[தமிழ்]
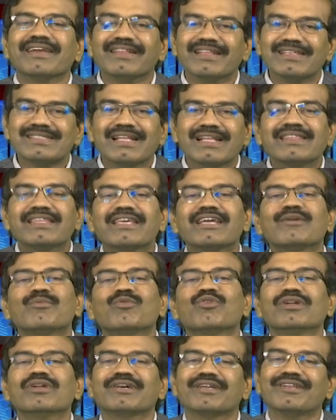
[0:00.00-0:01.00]
இந்த
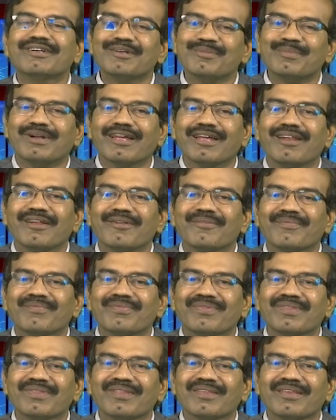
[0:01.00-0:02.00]
சந்தேகம் உங்களுக்கு இருக்குமானால்
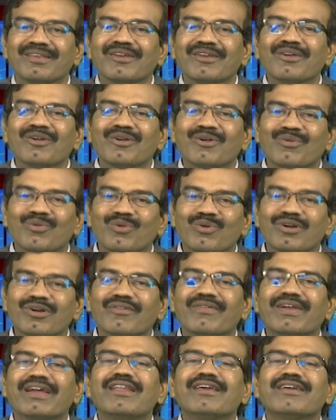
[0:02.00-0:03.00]

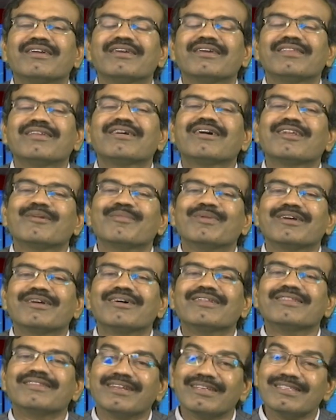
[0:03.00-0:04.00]
உங்கள் வேலைக்கு எதிர்காலம்
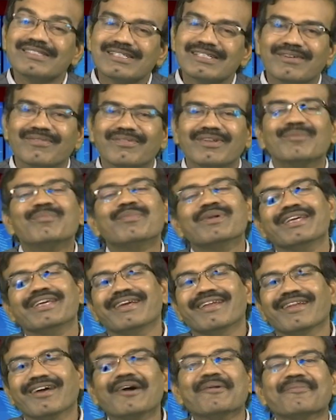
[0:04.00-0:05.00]
இருக்கான்னு தெரிஞ்சுக்க
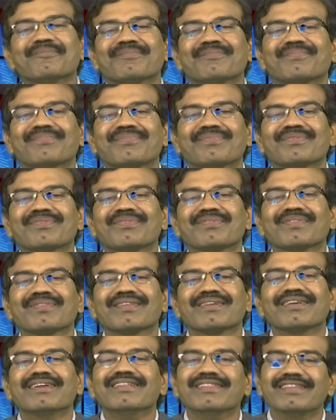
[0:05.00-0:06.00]
விரும்புனீங்கன்னா
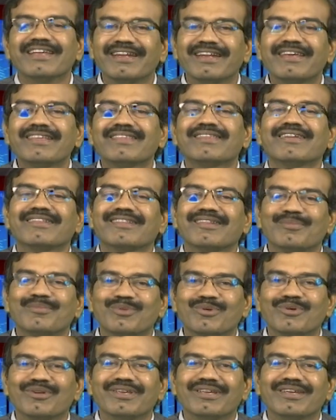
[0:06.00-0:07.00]
இந்த
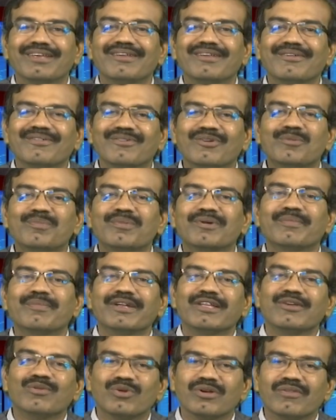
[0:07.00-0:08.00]
இணையதளத்தில் போய் ஓப்பன்
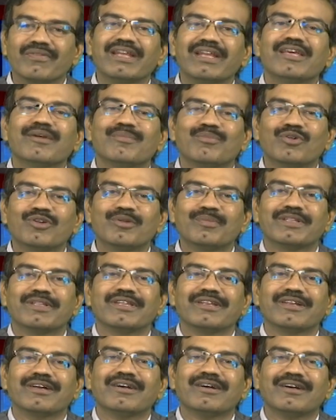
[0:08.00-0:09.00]
பண்ணி உங்கள் வேலையை போட்டு
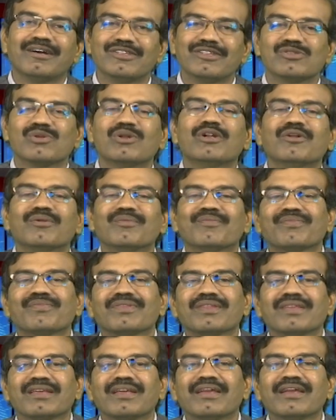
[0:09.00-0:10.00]
பார்த்தீங்கன்னா அது சொல்லிடும்
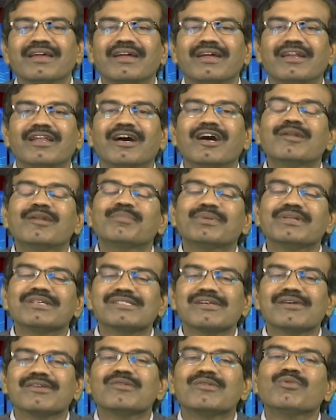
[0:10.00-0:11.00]

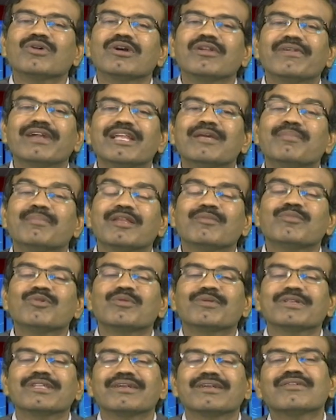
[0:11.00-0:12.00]
நாற்பது சதவீதம் உங்கள் வேலை
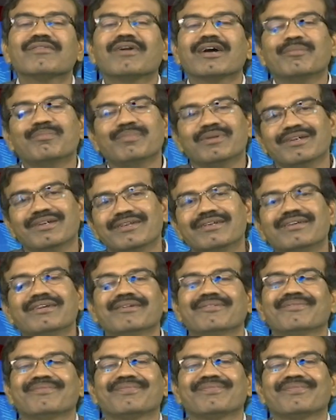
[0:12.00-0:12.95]
பறிபோவதற்கு வாய்ப்பு இருக்குது